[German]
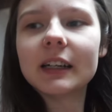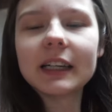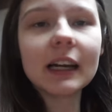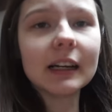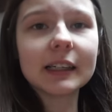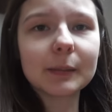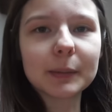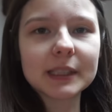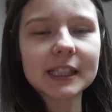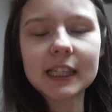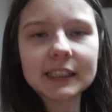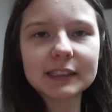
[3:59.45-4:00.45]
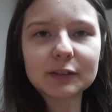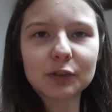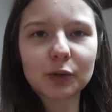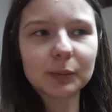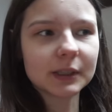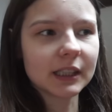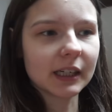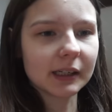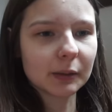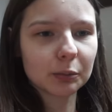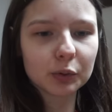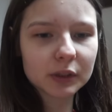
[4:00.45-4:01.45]
ja, ich habe jetzt den ganzen Vormittag
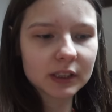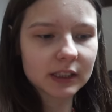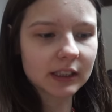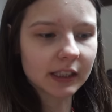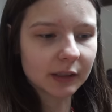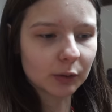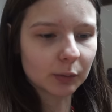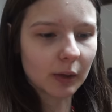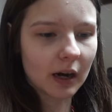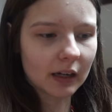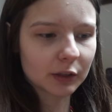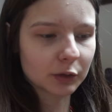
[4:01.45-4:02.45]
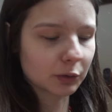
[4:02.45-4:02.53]
geputzt seit um 8